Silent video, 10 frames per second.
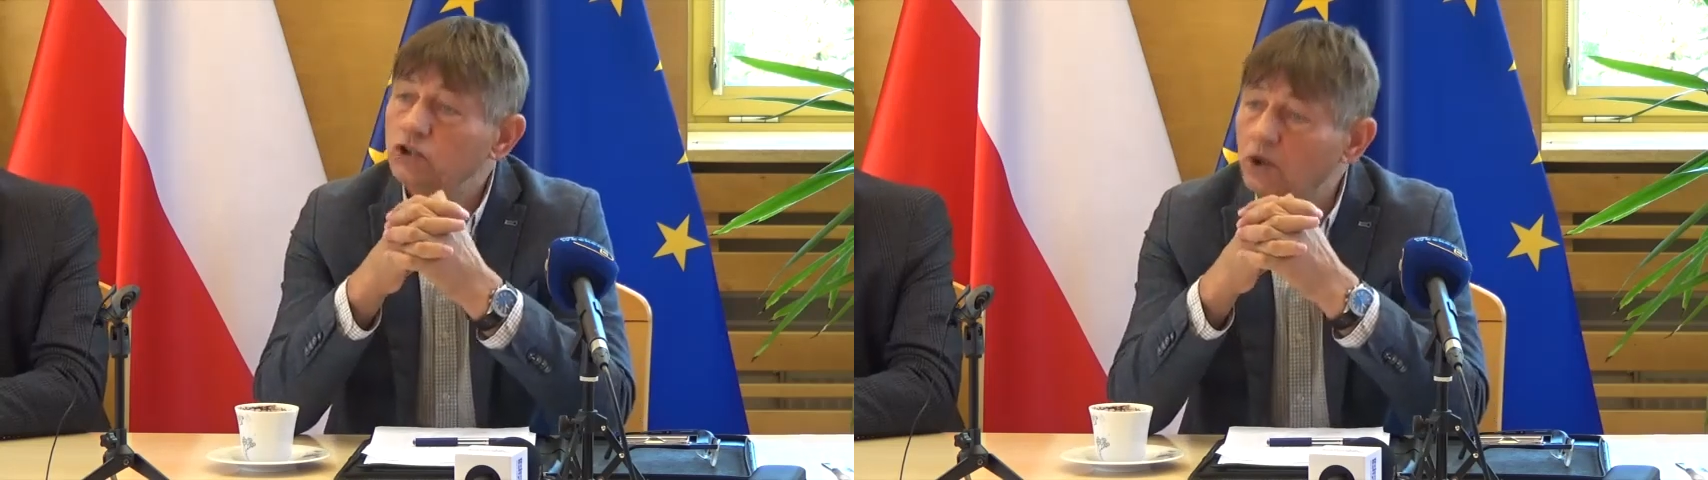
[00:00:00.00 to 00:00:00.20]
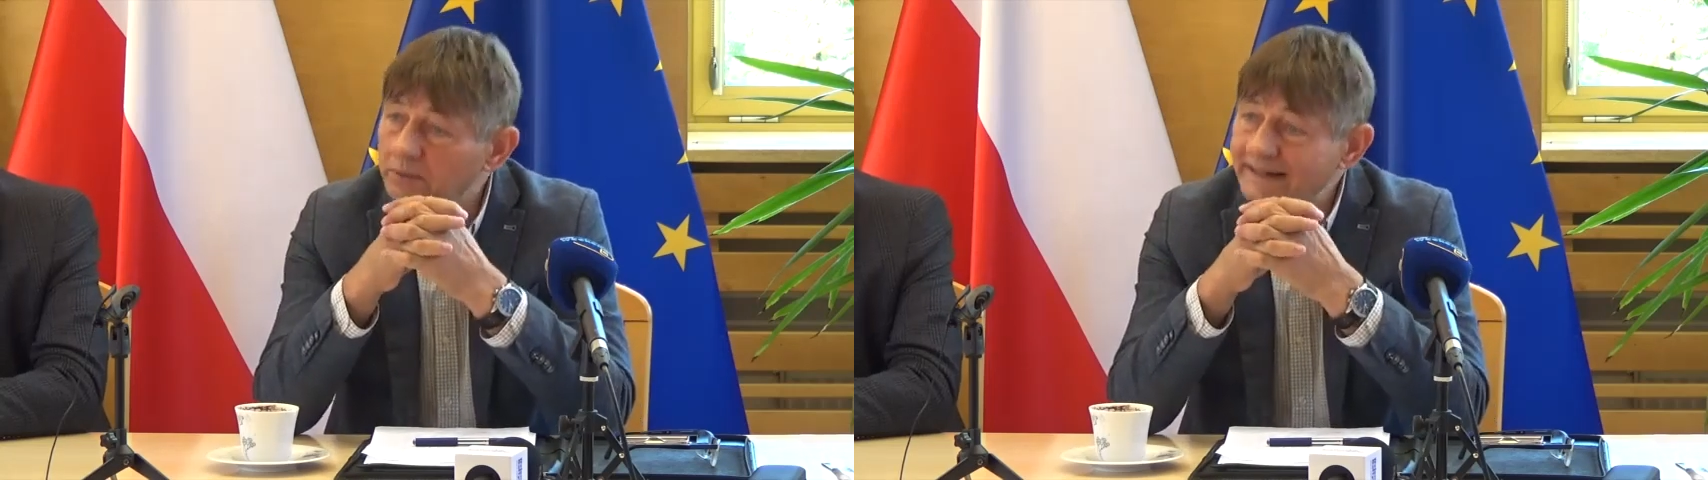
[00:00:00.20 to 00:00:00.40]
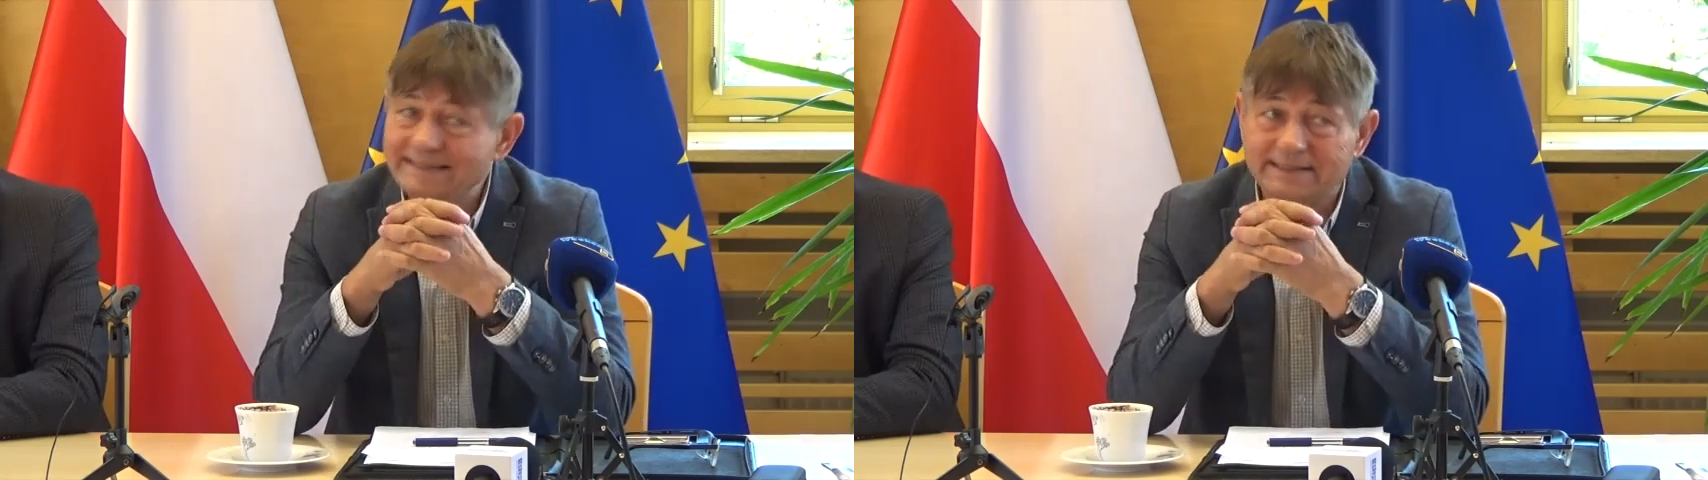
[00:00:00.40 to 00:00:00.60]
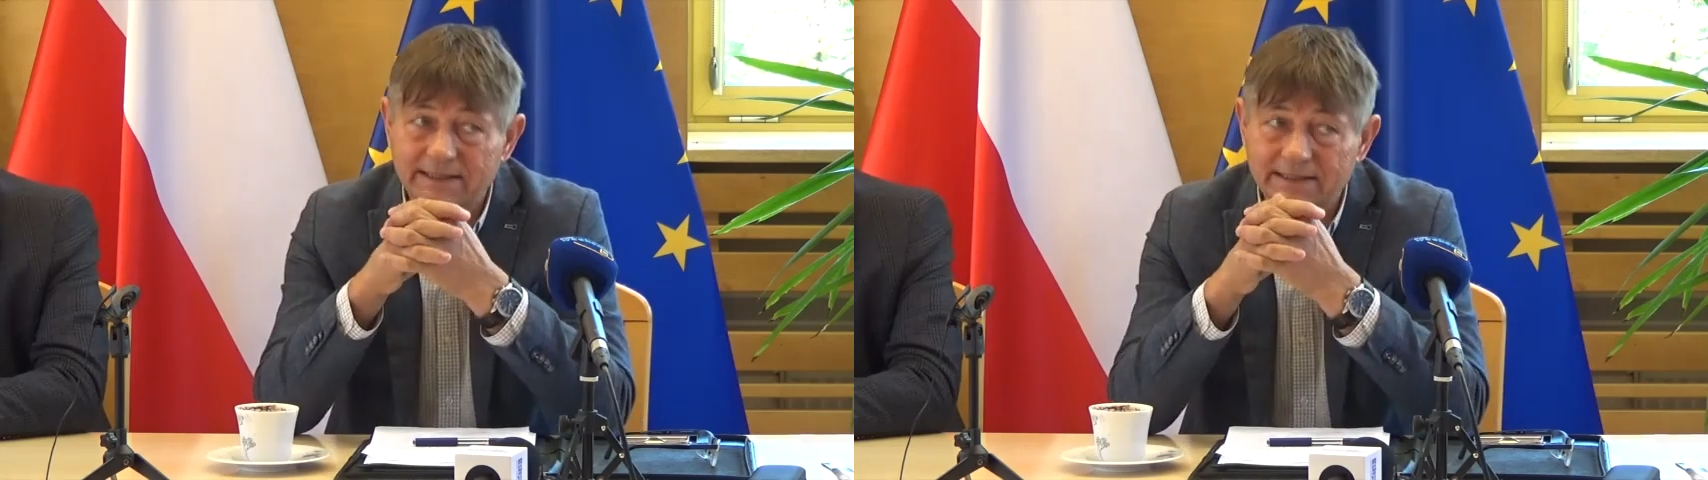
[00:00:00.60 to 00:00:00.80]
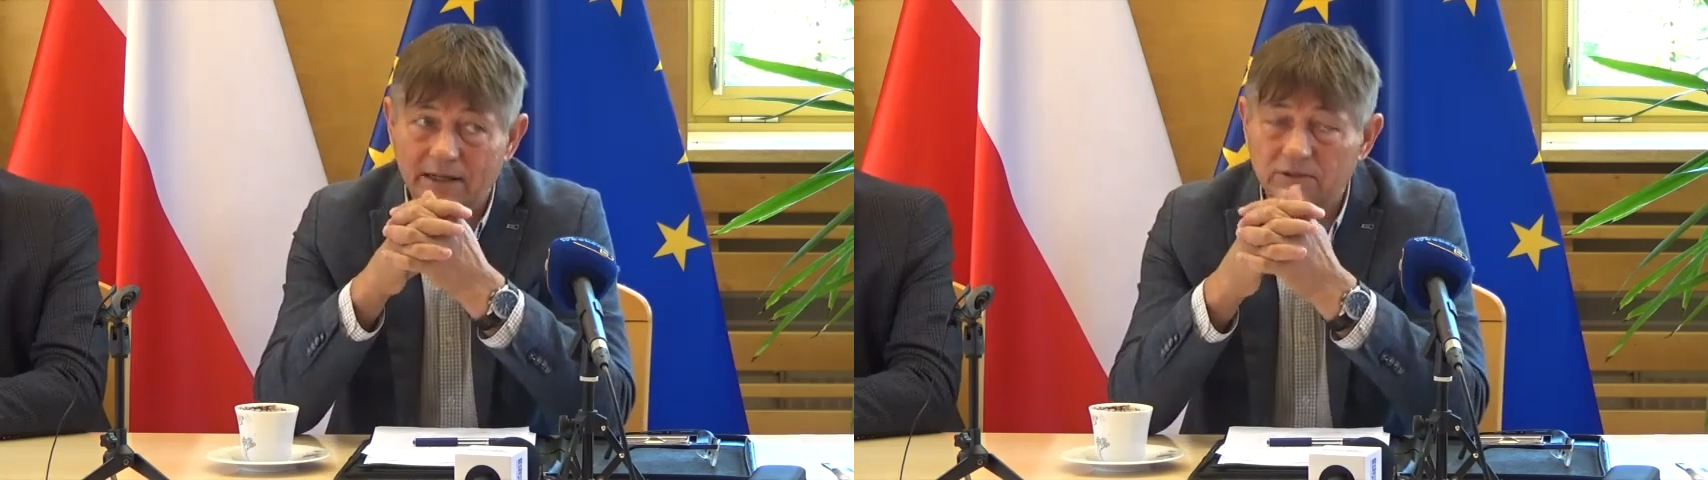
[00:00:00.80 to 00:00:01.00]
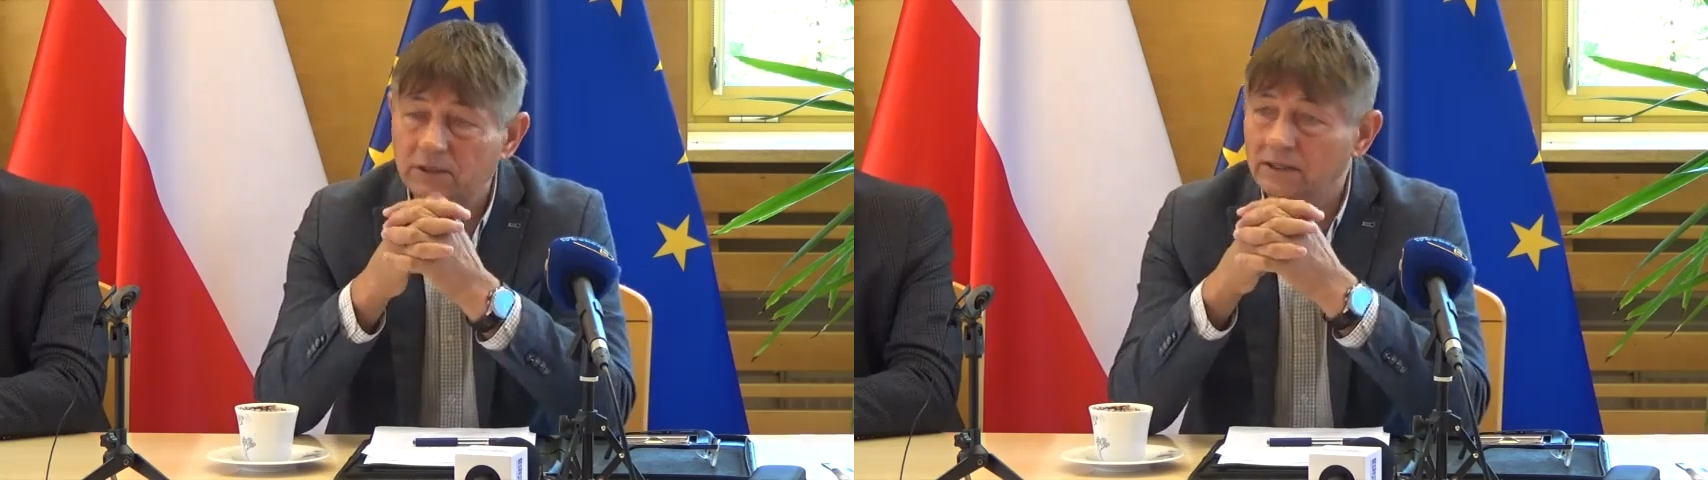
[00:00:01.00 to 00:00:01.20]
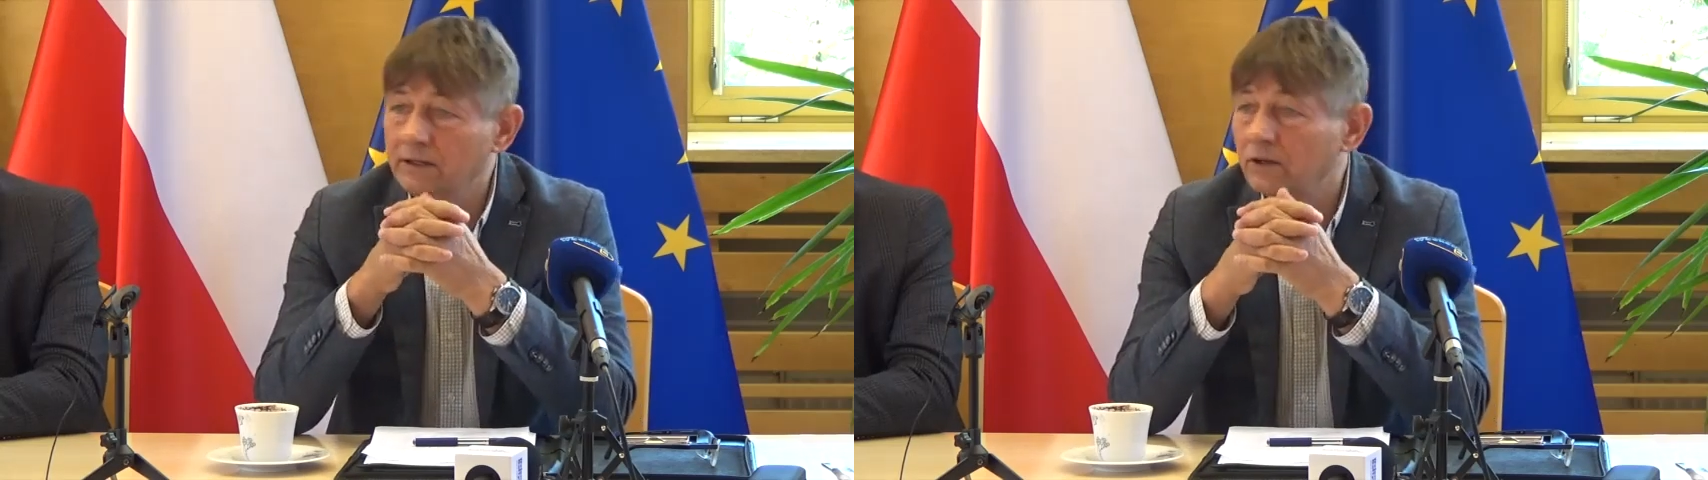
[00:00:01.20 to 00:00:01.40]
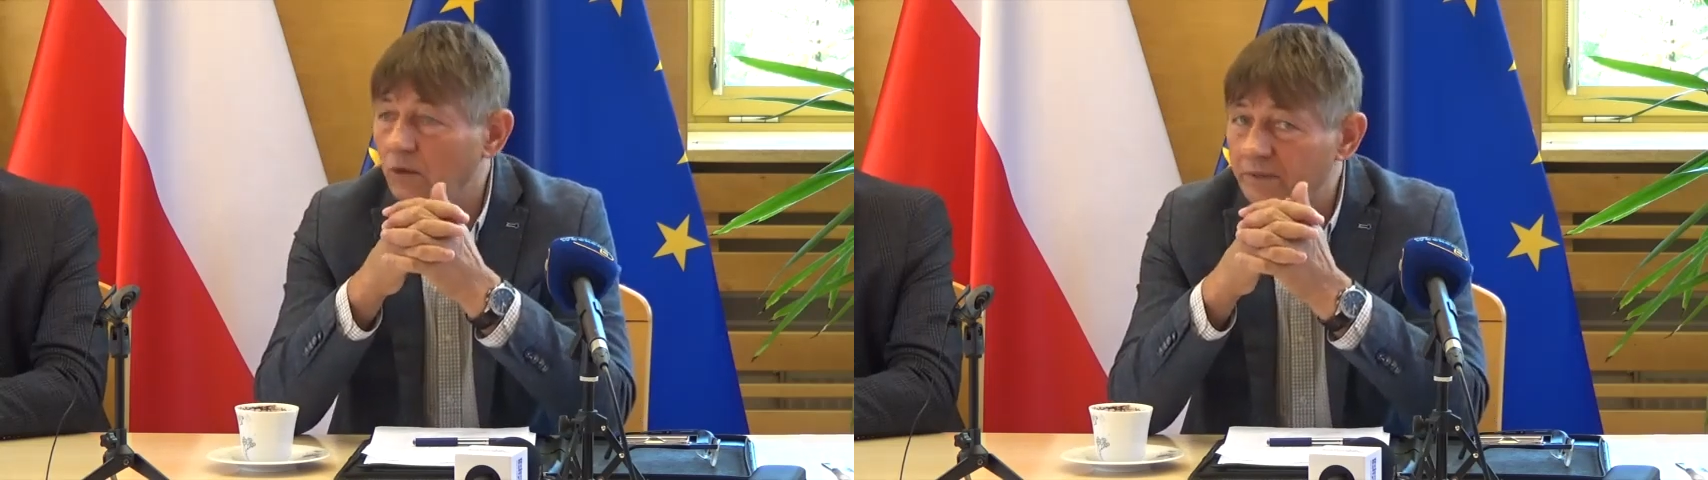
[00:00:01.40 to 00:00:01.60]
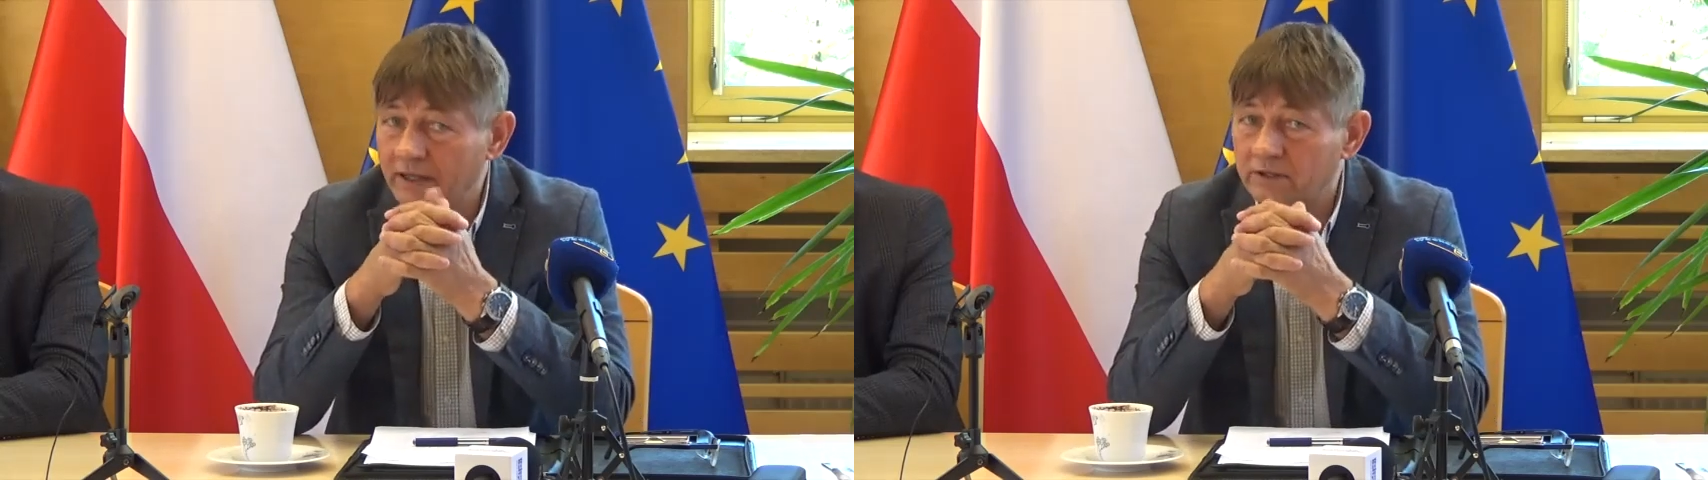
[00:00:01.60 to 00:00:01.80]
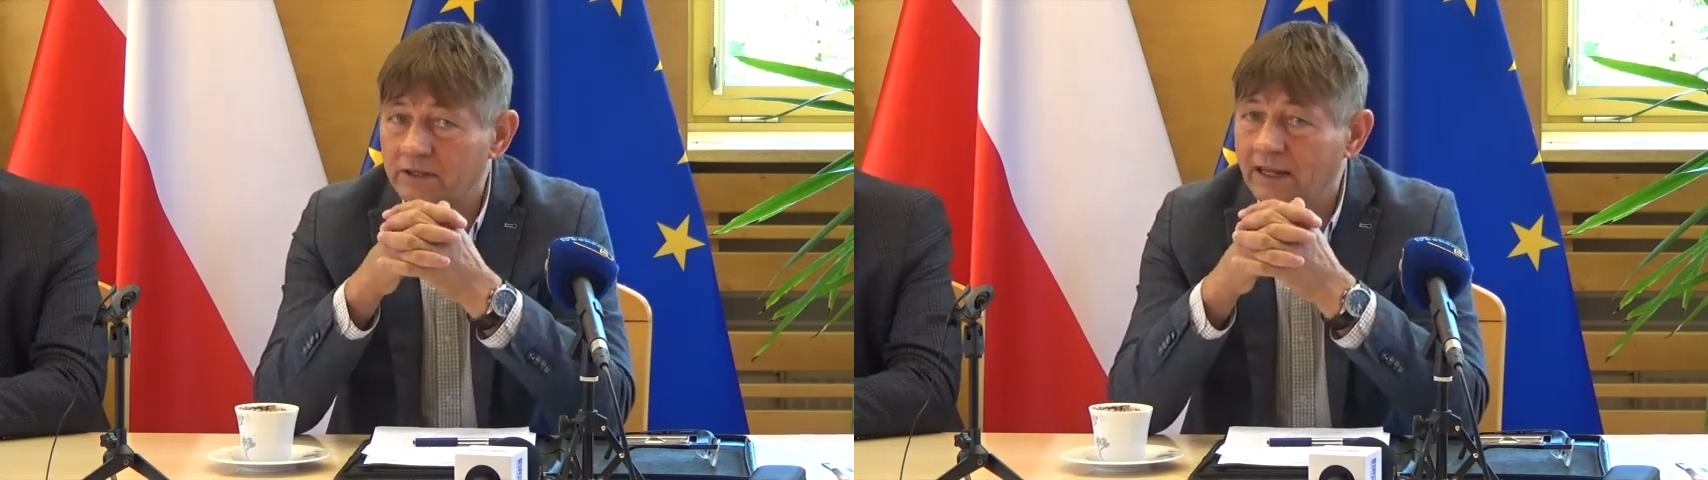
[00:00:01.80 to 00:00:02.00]
dobry sygnał e,
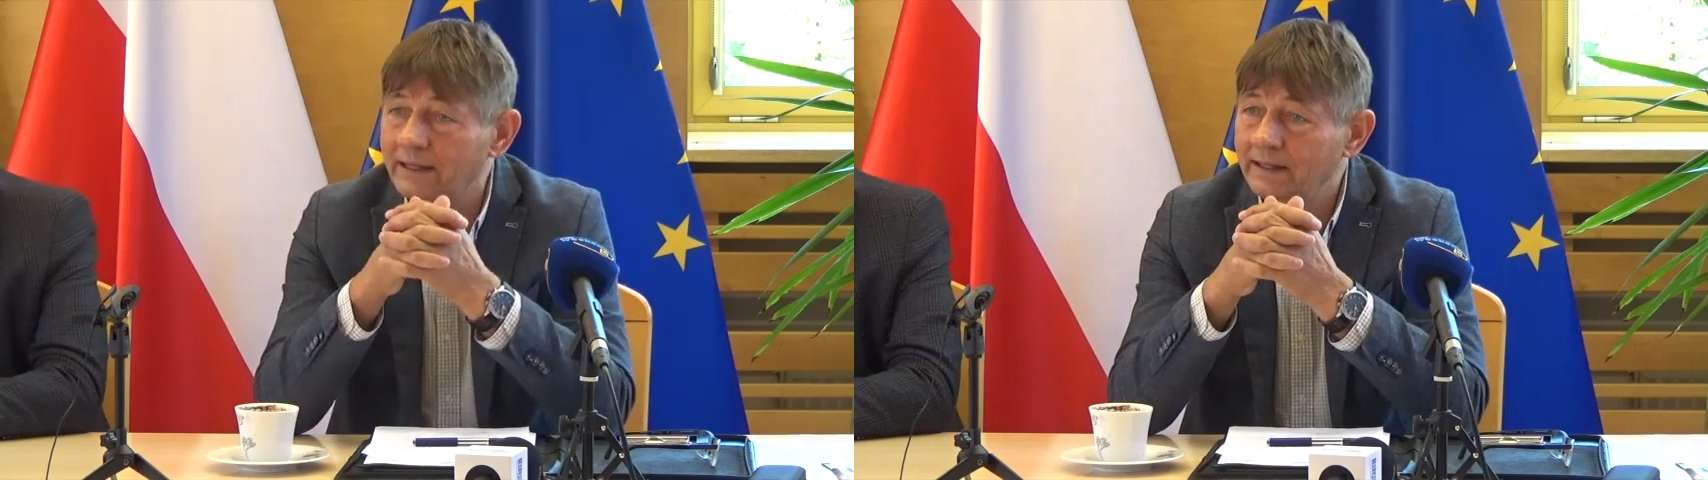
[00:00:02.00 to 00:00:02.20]
operatora